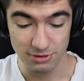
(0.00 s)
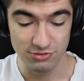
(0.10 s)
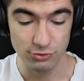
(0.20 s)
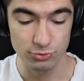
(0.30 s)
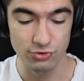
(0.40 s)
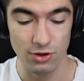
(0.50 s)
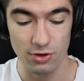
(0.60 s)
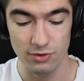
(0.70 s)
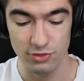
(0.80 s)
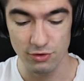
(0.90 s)
będzie
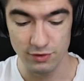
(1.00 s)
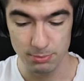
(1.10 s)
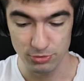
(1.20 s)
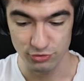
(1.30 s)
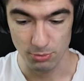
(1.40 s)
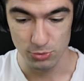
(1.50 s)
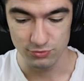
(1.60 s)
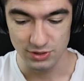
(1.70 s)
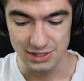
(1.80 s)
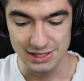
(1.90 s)
dużo nowych
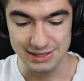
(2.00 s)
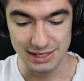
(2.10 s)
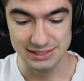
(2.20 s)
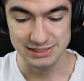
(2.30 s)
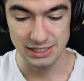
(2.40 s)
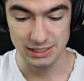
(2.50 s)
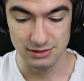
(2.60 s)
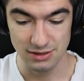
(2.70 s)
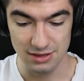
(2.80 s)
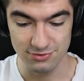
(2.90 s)
poziomów,
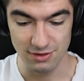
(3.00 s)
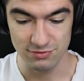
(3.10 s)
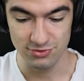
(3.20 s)
także... A, a